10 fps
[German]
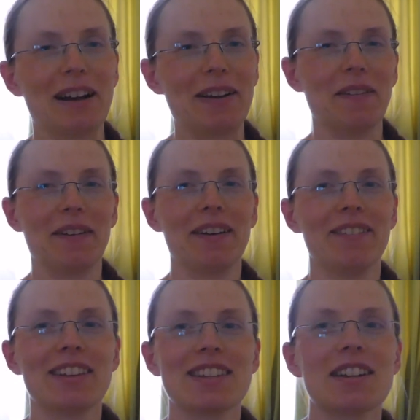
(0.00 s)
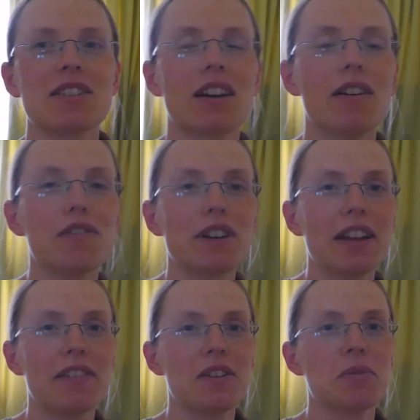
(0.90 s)
mal gucken, ob das alles so
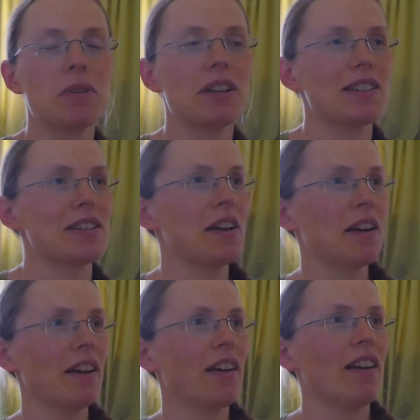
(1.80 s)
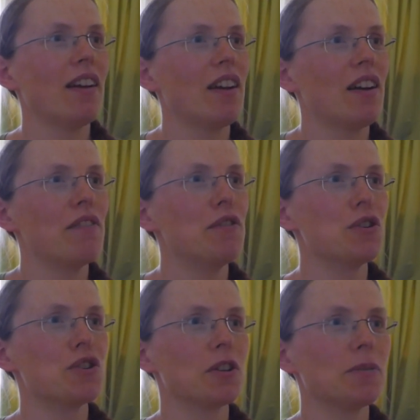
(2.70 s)
aufgeht, wie ich mir das
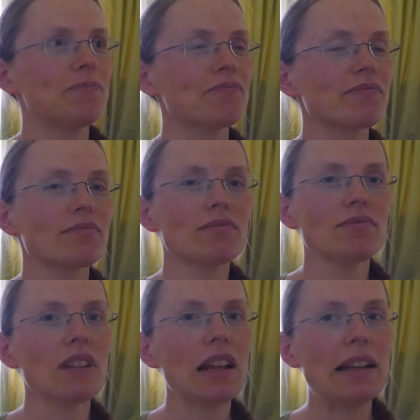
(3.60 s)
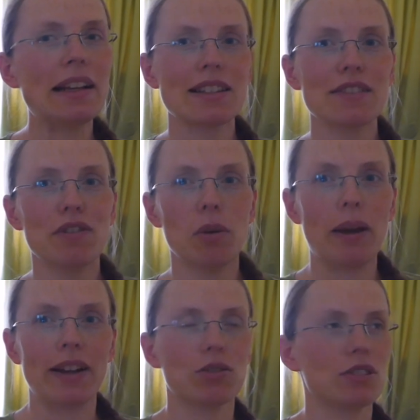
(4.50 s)
Wünsche. Die letzten
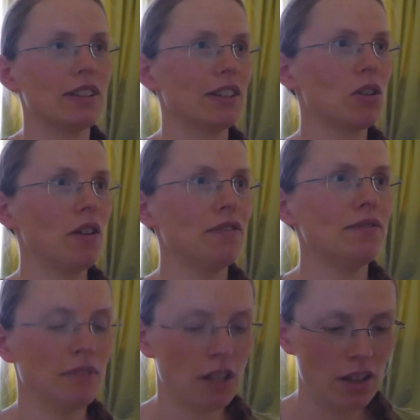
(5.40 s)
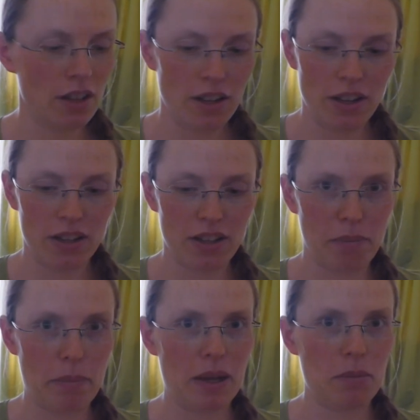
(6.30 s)
Vorbereitungen sind getroffen. Ich
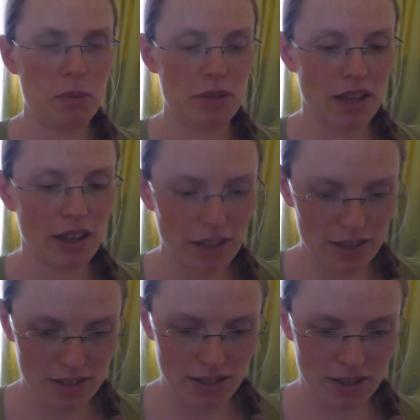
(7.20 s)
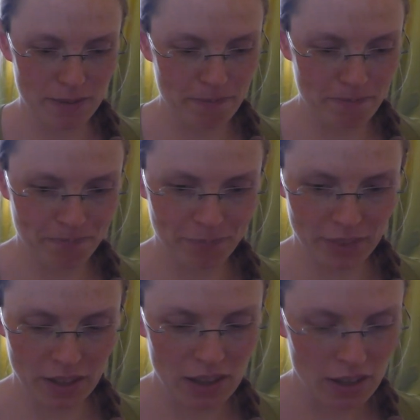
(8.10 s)
habe meine Babysachenkiste
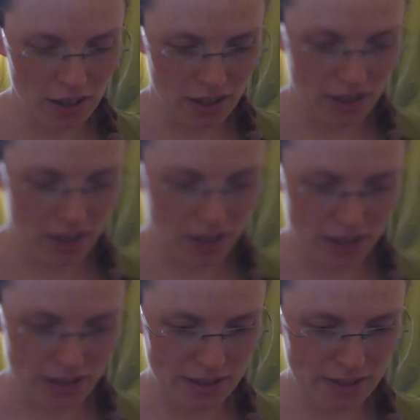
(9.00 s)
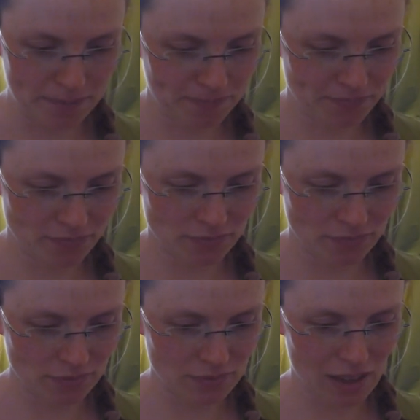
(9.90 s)
ähm,
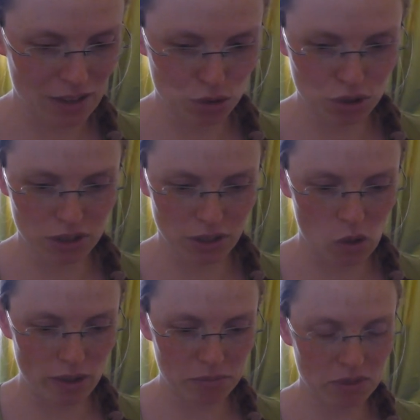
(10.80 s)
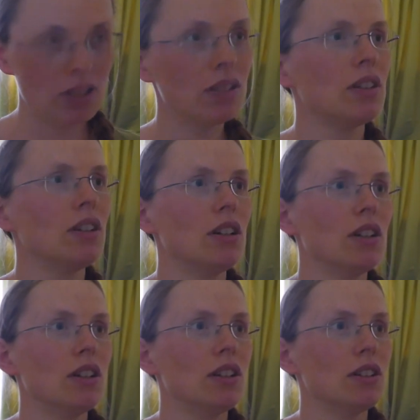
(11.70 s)
ausgeräumt
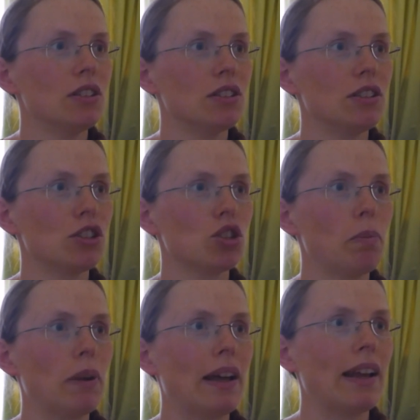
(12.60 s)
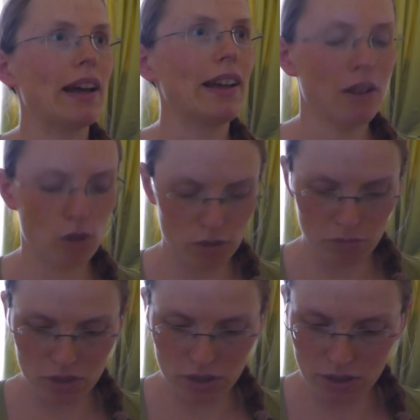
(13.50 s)
und die Schublade eingeräumt.